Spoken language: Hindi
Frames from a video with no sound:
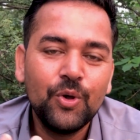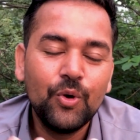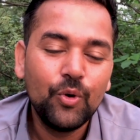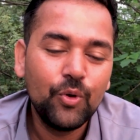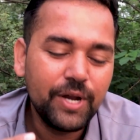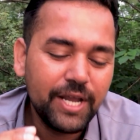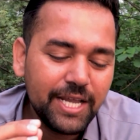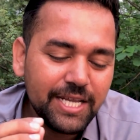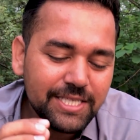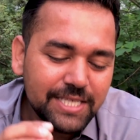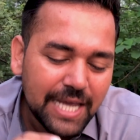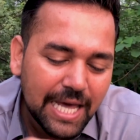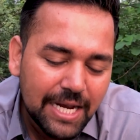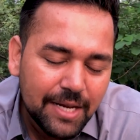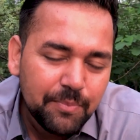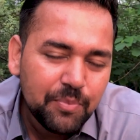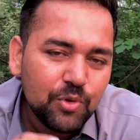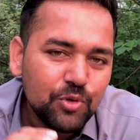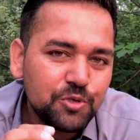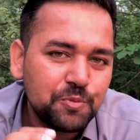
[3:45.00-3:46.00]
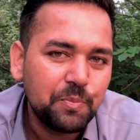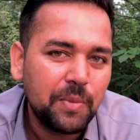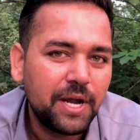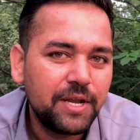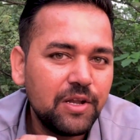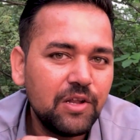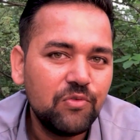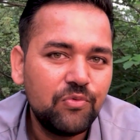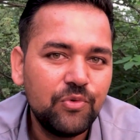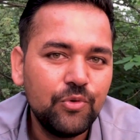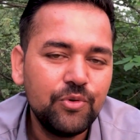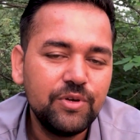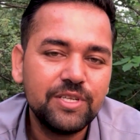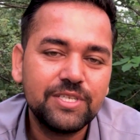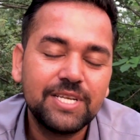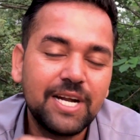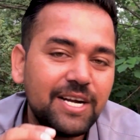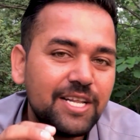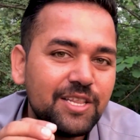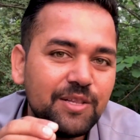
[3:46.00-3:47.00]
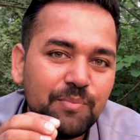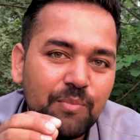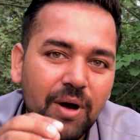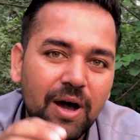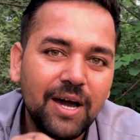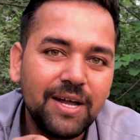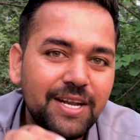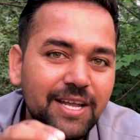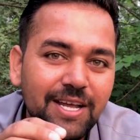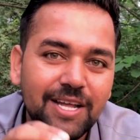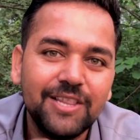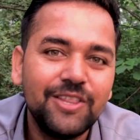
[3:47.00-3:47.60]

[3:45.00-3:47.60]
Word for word: और यह सैरिब्रोस्पाइनल फ्लूड साढ़े दिमाग ने